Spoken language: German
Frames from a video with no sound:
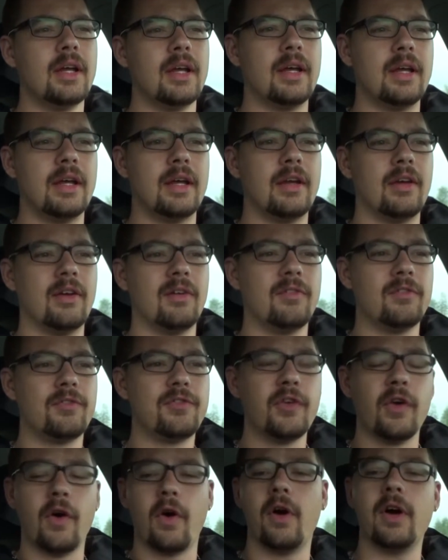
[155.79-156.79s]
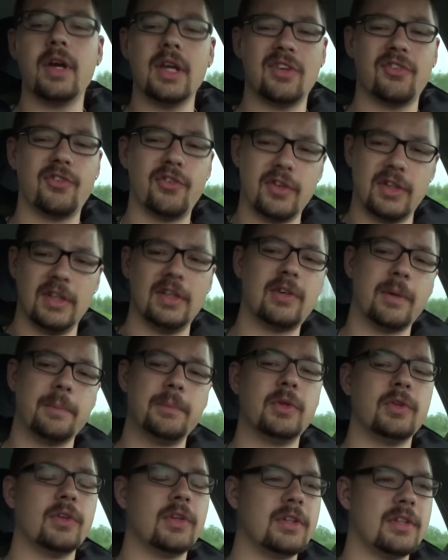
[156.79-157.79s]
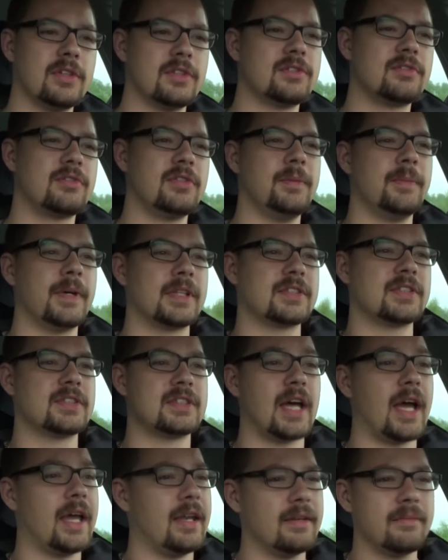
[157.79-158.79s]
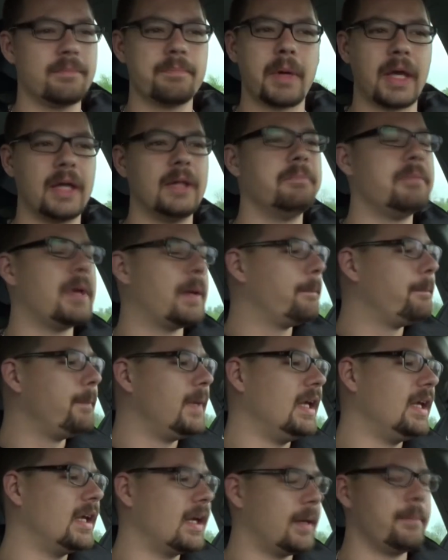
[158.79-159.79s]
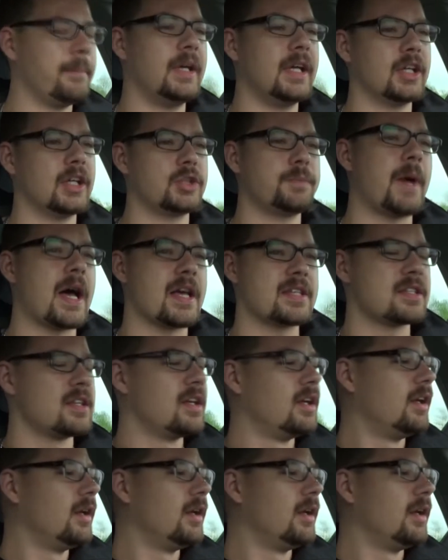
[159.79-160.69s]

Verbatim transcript: Äh, für euch, für die Community Streamer zu sein, bringt mir mega, mega Spaß.